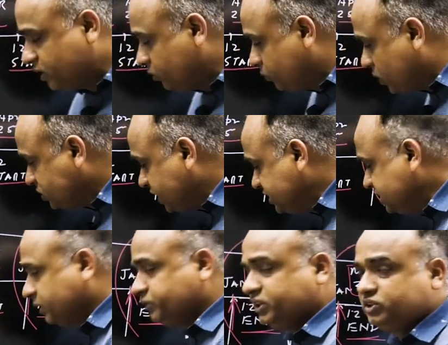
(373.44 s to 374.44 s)
रहा था तो बहुत सारे
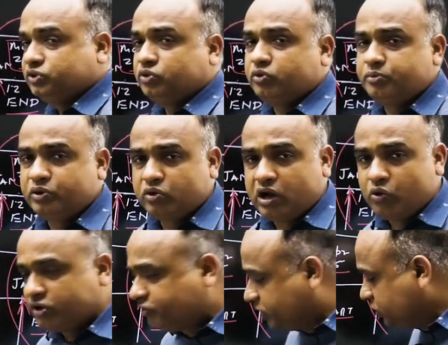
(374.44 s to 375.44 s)
ऐसे सब्जेक्ट हैं जो बिल्कुल
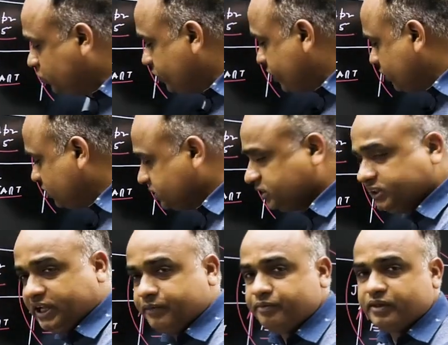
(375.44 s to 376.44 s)
आउट ऑफ टच हो गया होगा
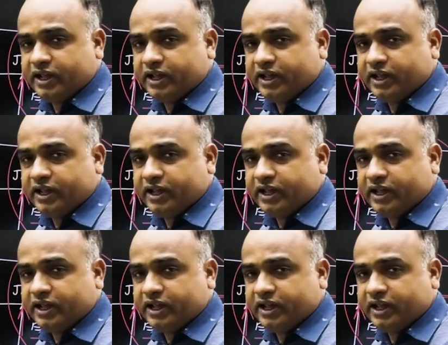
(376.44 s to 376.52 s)
जैसे कि